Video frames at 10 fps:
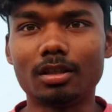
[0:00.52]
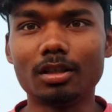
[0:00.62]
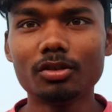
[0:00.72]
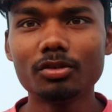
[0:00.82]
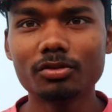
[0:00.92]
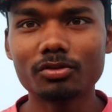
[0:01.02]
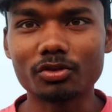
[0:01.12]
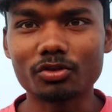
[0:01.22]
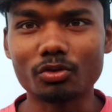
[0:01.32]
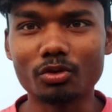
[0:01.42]
हेलो
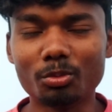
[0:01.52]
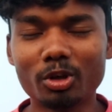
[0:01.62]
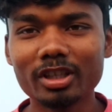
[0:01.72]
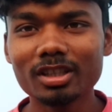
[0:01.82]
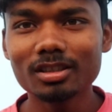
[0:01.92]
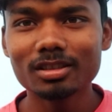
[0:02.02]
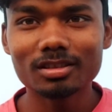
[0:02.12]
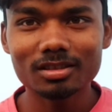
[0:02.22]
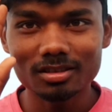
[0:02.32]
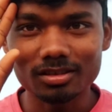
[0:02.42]
दोस्तों गुड मॉर्निंग
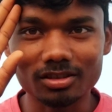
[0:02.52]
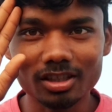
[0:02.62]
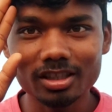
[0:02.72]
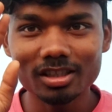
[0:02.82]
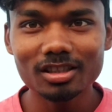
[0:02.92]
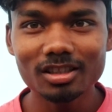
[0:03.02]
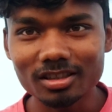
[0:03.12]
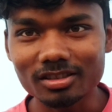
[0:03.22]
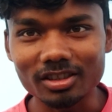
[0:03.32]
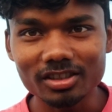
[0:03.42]
जय हिंद
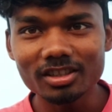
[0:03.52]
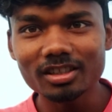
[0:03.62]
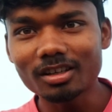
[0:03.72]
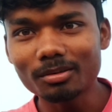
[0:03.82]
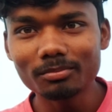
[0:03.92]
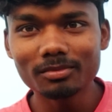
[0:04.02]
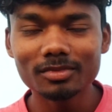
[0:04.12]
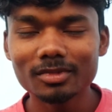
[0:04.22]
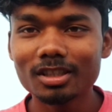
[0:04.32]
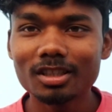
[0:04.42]
जय श्री राम
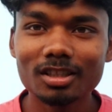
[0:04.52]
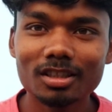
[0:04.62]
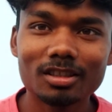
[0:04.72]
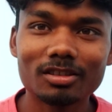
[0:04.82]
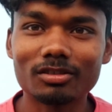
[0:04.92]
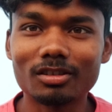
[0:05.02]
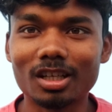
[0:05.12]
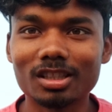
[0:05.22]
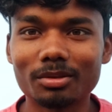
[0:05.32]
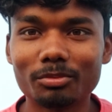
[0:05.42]
तो
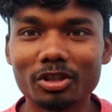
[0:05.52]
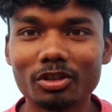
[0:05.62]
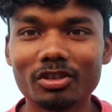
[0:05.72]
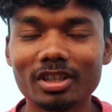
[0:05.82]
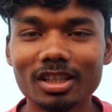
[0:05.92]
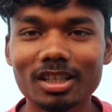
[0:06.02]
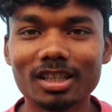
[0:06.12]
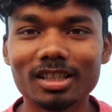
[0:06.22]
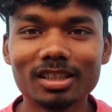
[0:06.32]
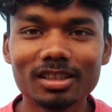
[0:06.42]
आज हमने दौड़ नहीं
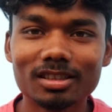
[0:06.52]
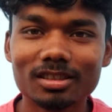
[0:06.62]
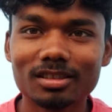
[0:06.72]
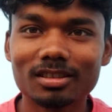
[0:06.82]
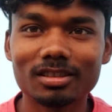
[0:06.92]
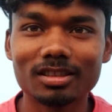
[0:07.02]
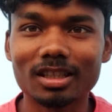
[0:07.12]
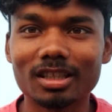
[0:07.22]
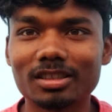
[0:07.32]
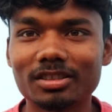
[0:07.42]
लगाया
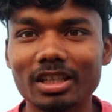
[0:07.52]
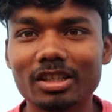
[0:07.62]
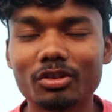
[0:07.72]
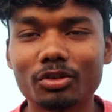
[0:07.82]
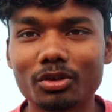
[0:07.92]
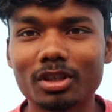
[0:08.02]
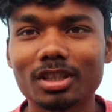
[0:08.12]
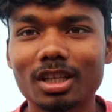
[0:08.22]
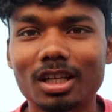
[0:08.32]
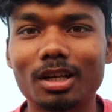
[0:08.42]
क्या है शरीर को थोड़ा
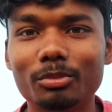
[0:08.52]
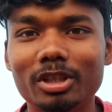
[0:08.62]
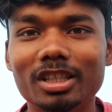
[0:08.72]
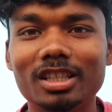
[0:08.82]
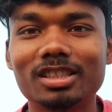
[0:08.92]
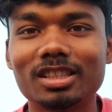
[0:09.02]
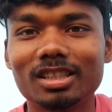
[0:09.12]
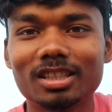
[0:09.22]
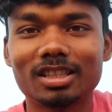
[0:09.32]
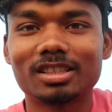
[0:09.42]
सा आराम भी देना
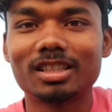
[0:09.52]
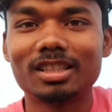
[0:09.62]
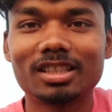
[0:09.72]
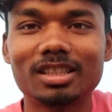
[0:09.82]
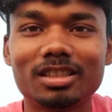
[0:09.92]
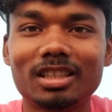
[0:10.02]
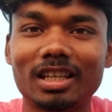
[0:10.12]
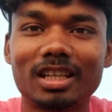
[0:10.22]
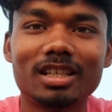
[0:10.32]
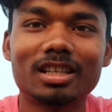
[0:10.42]
चाहिए ऐसा नहीं कि
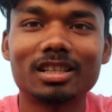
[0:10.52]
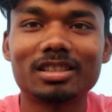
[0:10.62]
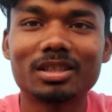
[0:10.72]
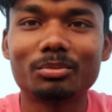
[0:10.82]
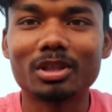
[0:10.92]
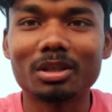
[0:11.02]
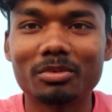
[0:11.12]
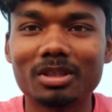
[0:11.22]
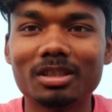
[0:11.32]
तैयारी कर रहे हैं इसका मतलब